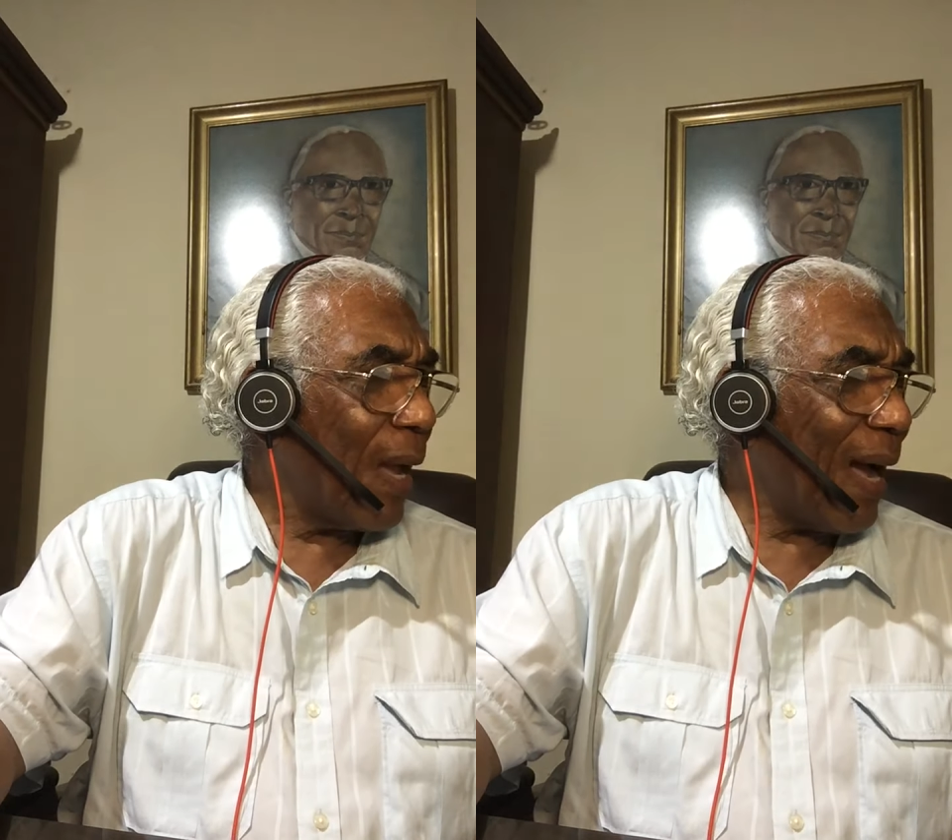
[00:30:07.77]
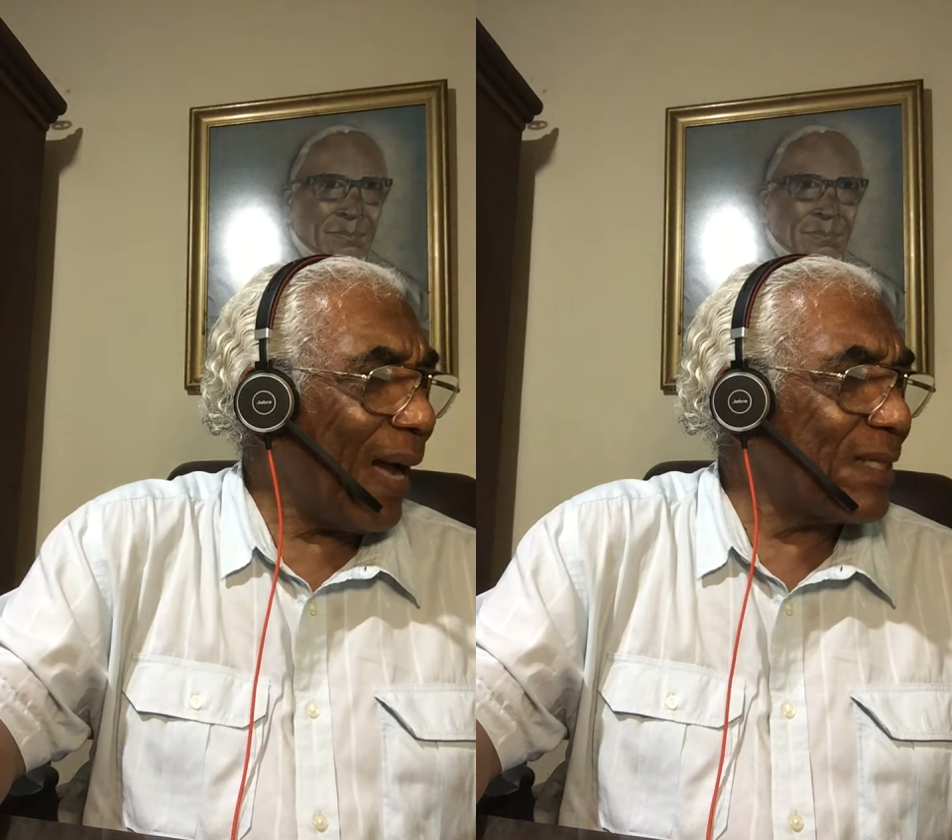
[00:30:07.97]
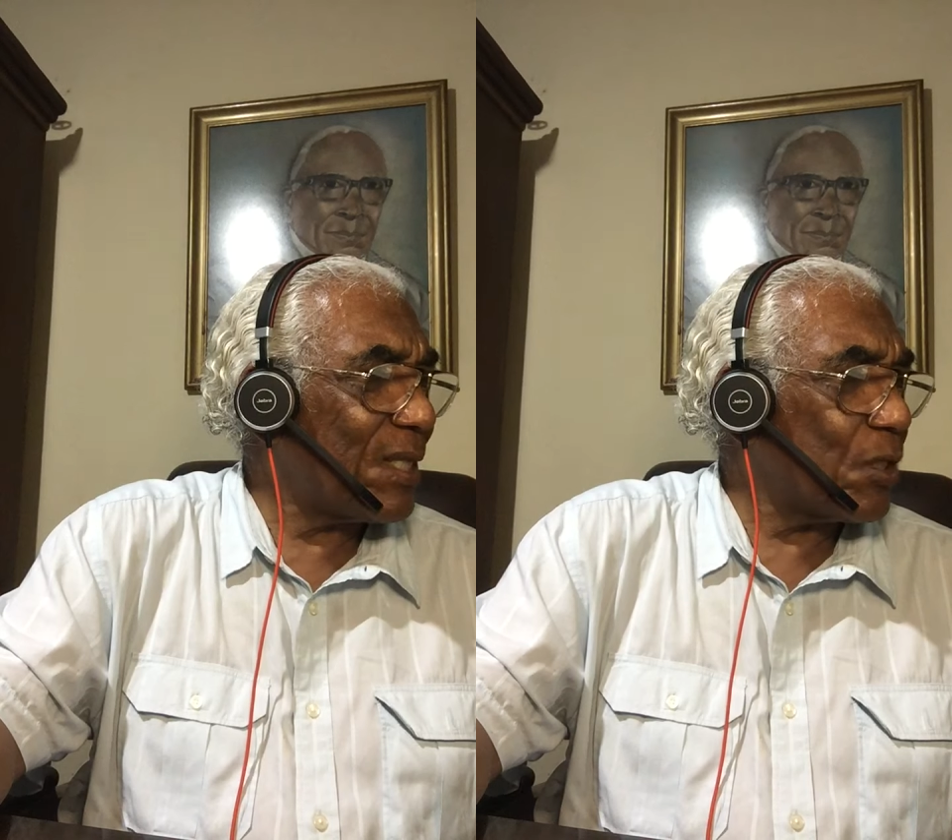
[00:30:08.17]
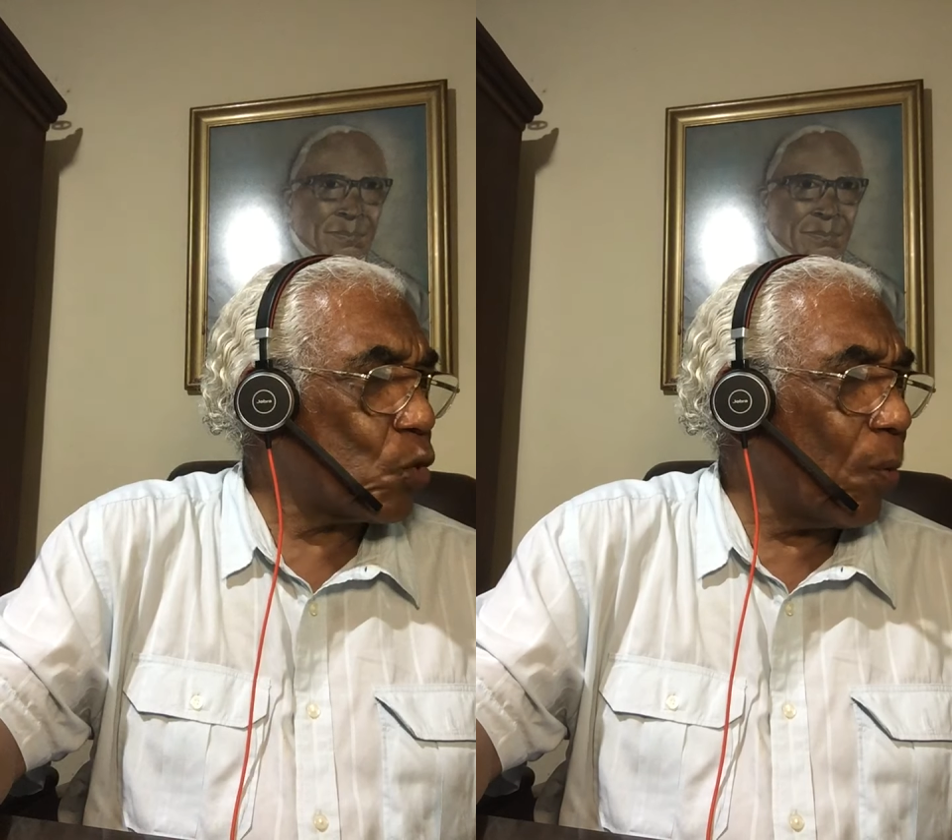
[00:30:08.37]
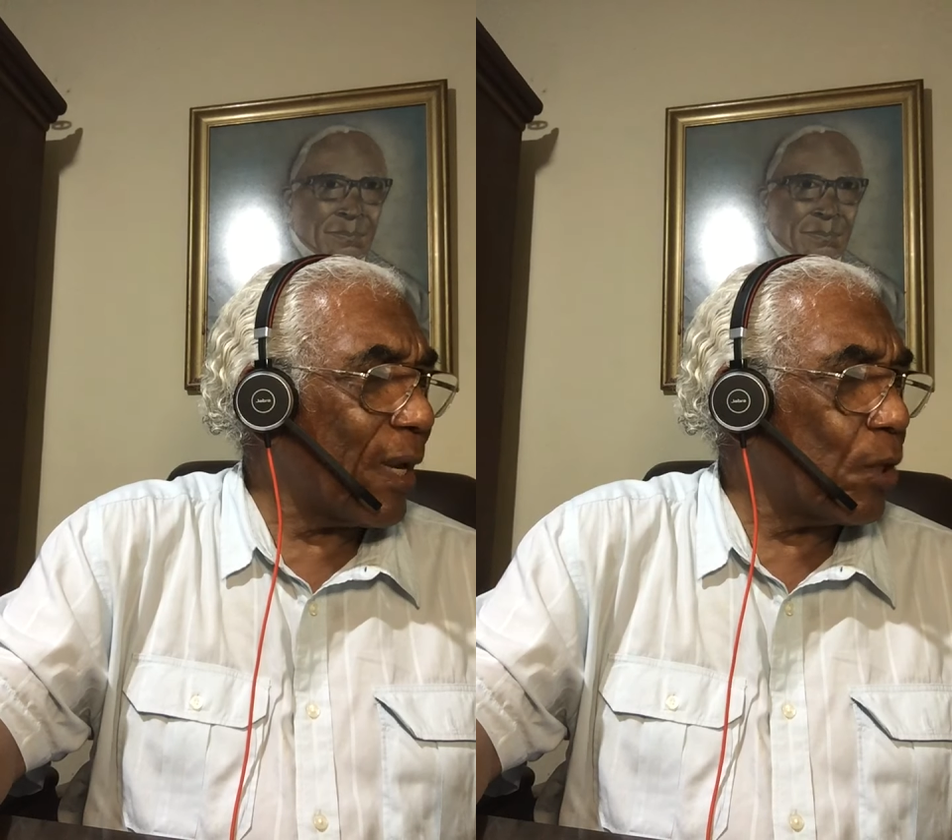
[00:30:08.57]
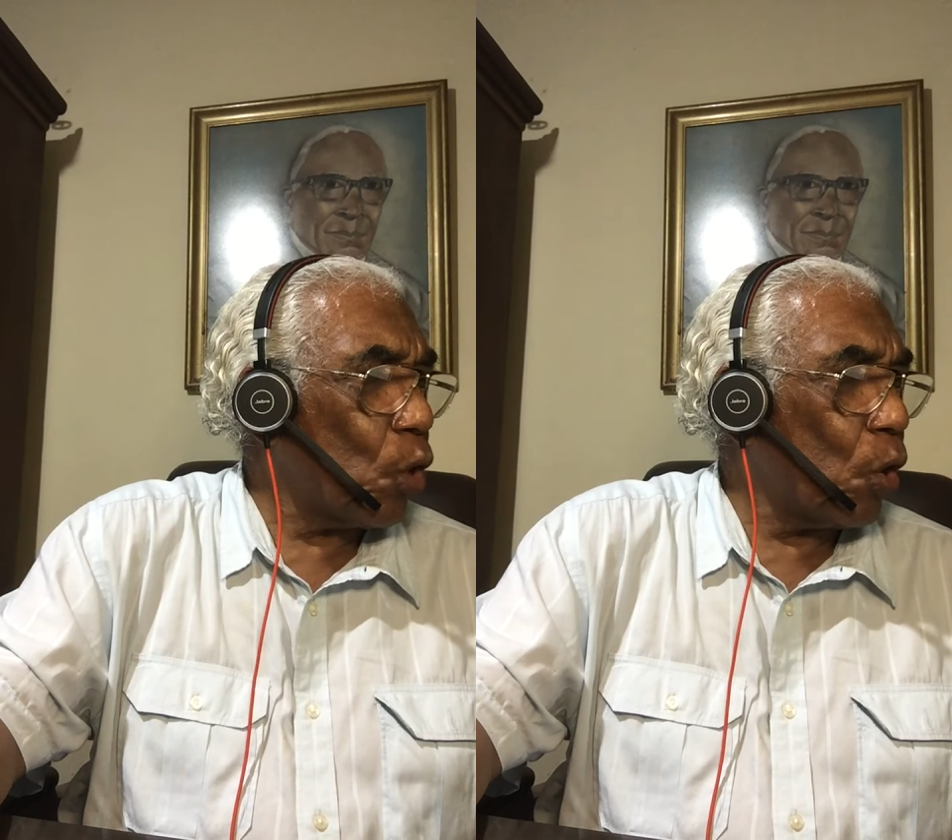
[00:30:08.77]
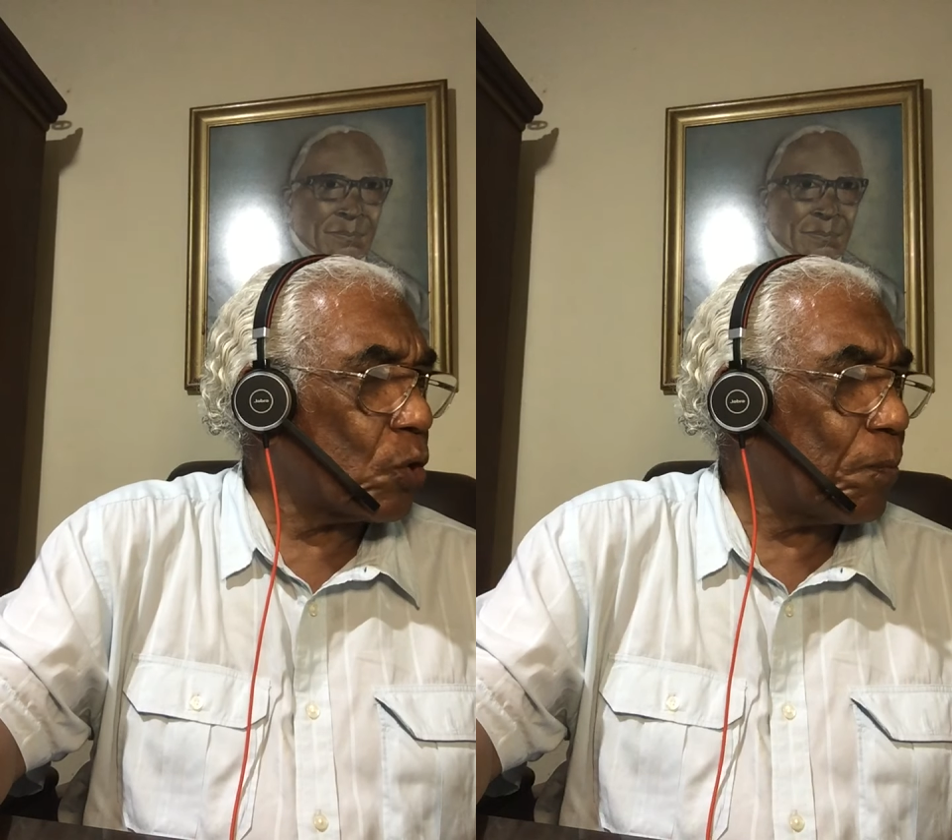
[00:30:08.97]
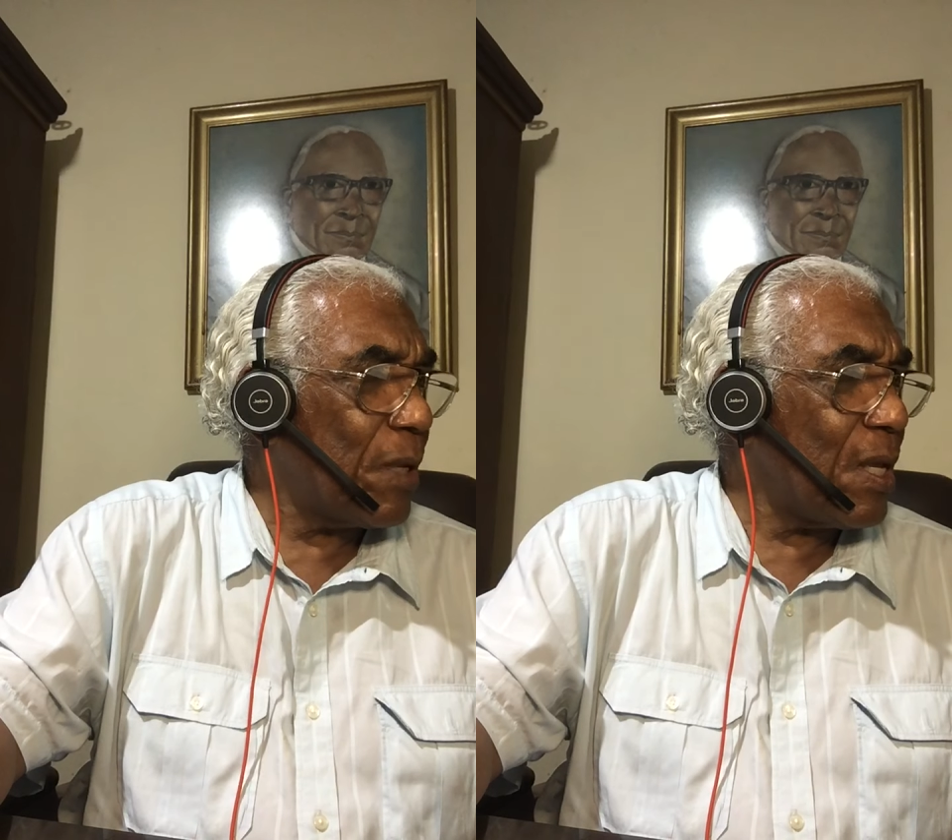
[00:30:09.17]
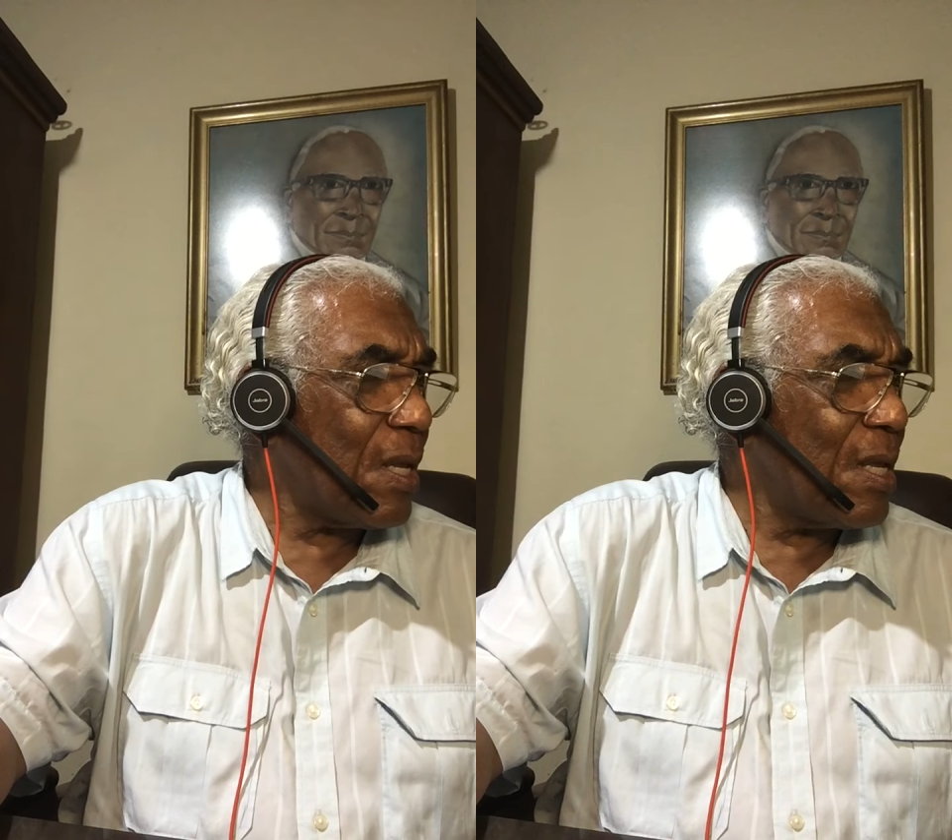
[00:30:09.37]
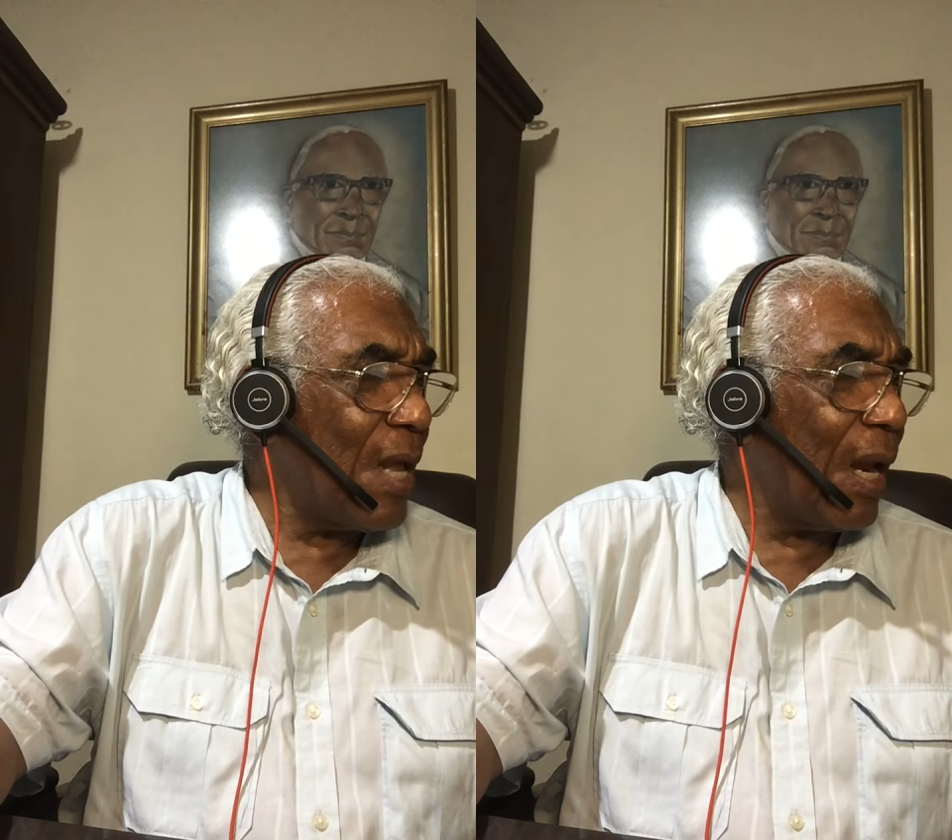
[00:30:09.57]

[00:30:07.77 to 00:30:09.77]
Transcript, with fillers: H sobre 2pi y